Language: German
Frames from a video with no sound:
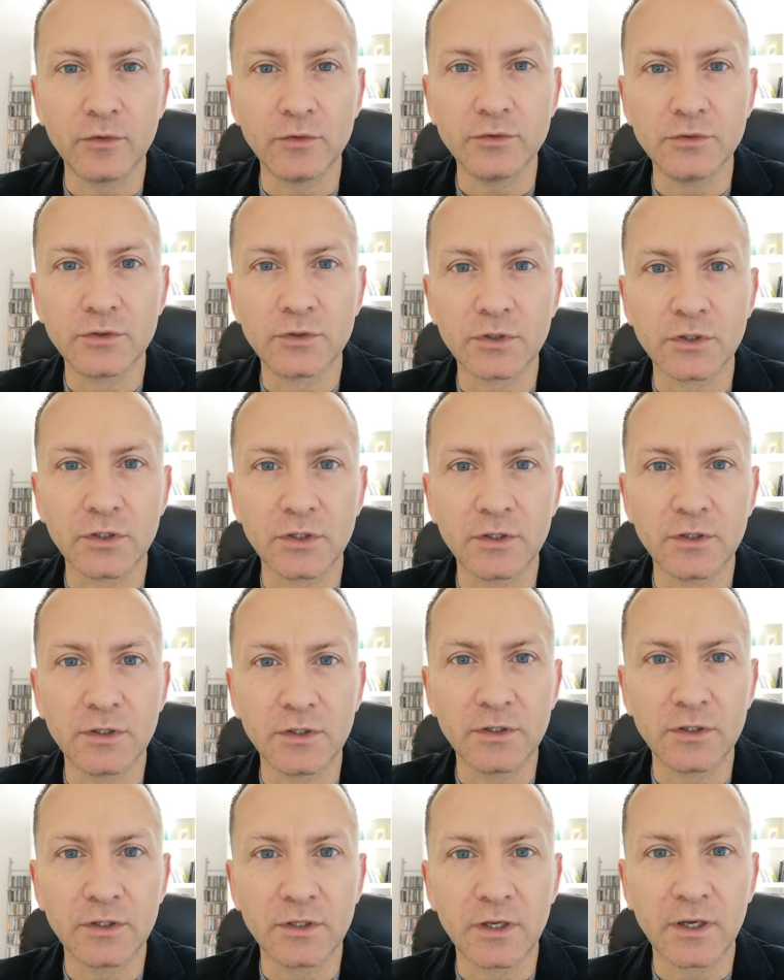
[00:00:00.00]
Und äh,
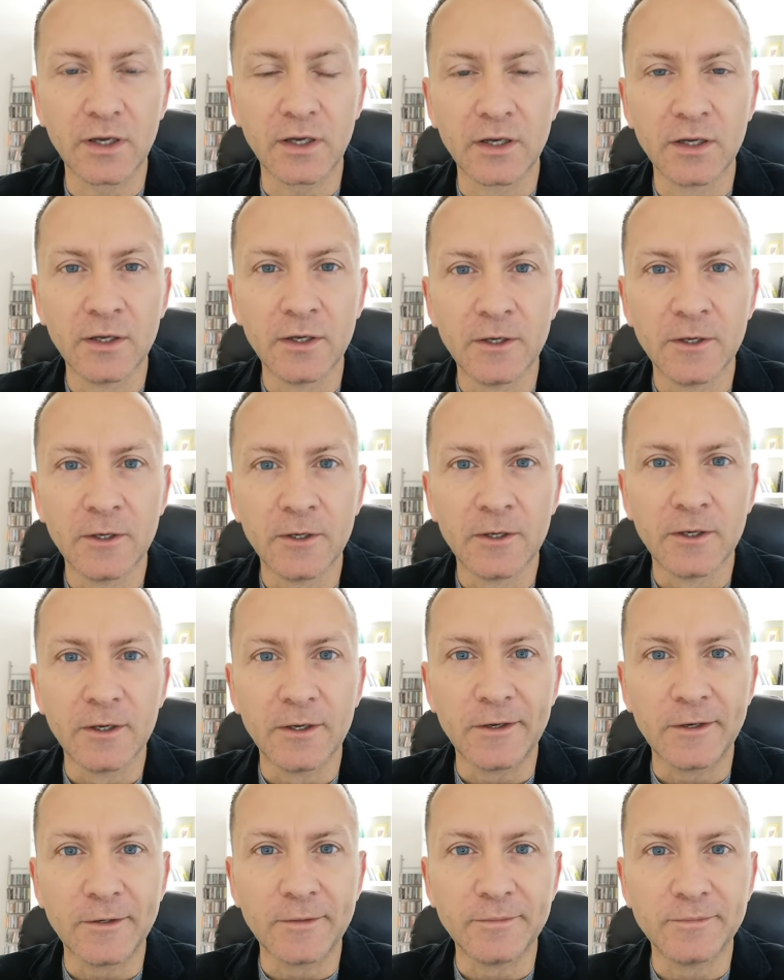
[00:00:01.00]
in der
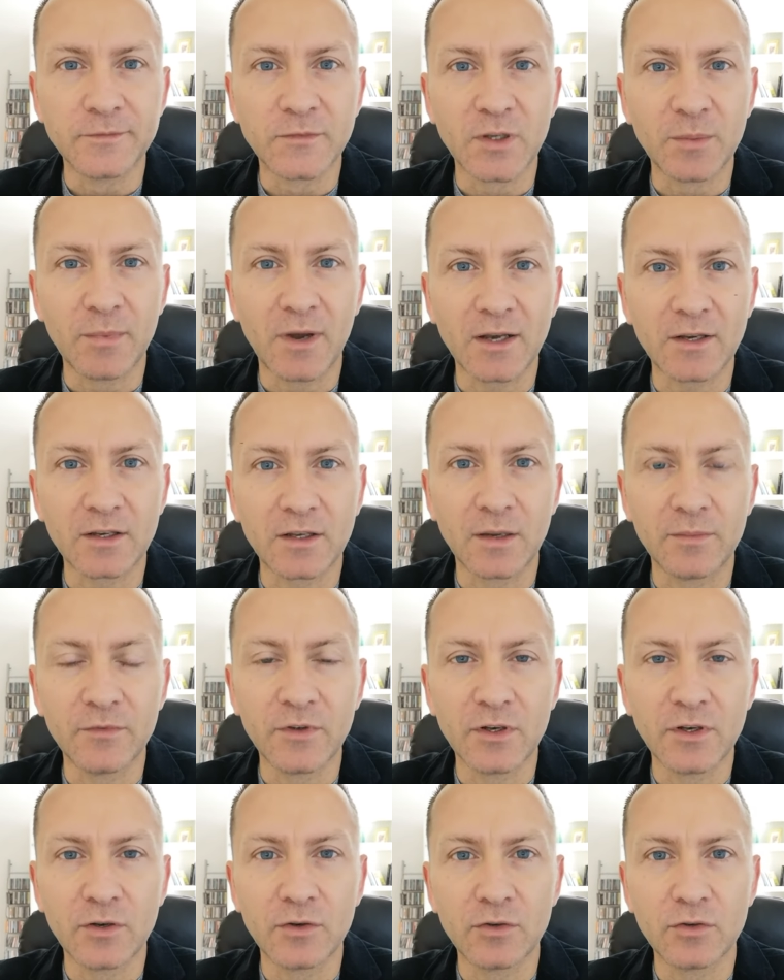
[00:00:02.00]
ähm, Thematik haben
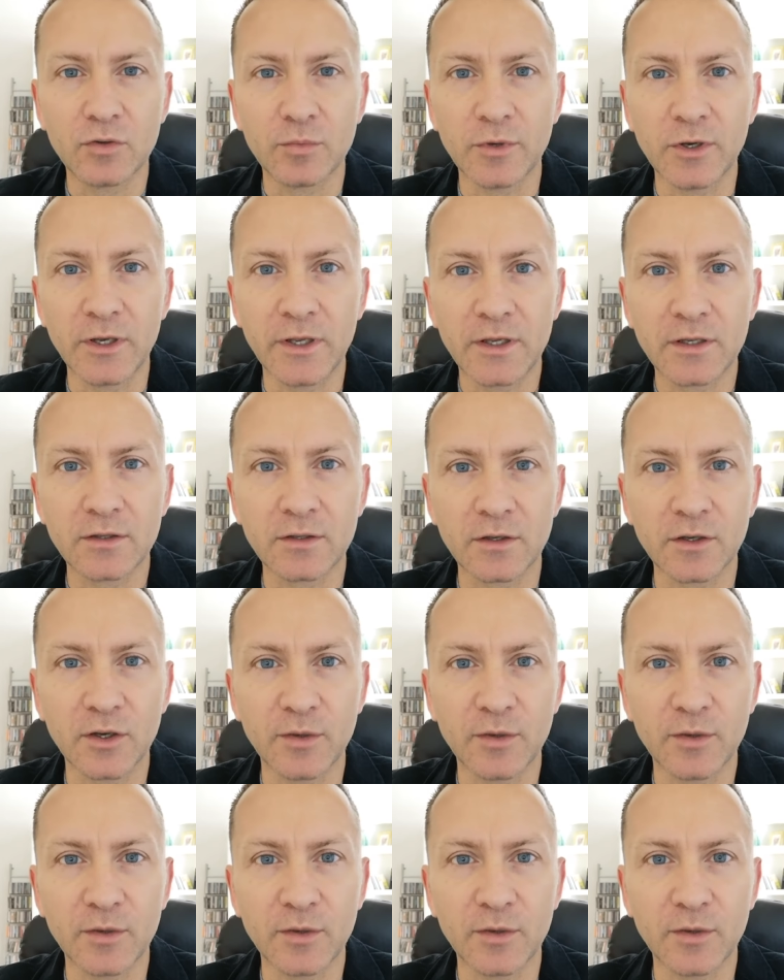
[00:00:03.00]
wir natürlich überlegt,